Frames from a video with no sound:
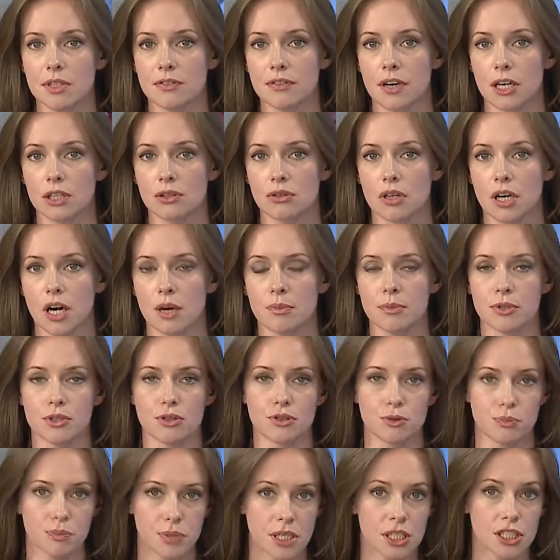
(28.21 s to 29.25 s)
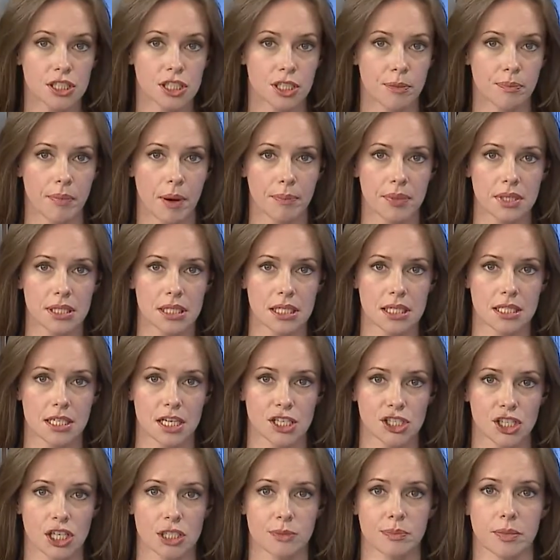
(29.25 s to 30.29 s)
в которых безуспешные попытки
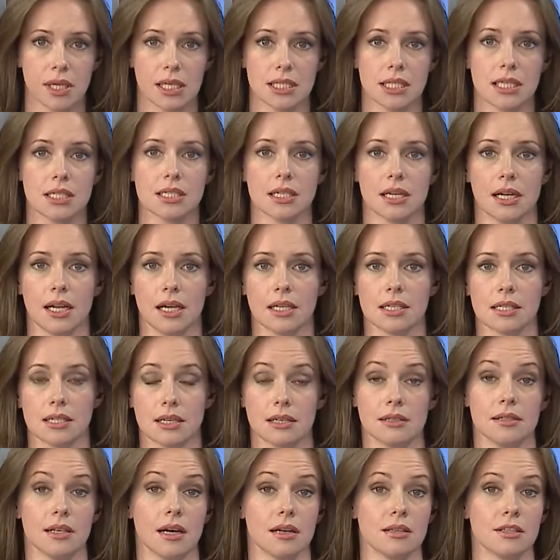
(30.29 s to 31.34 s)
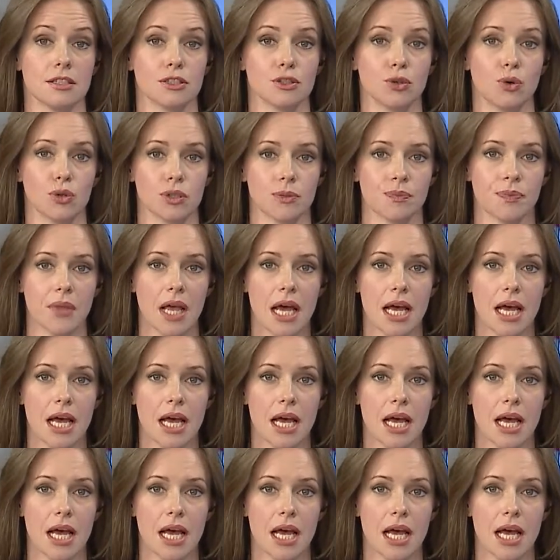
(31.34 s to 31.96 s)
зачать младенца длятся не один год.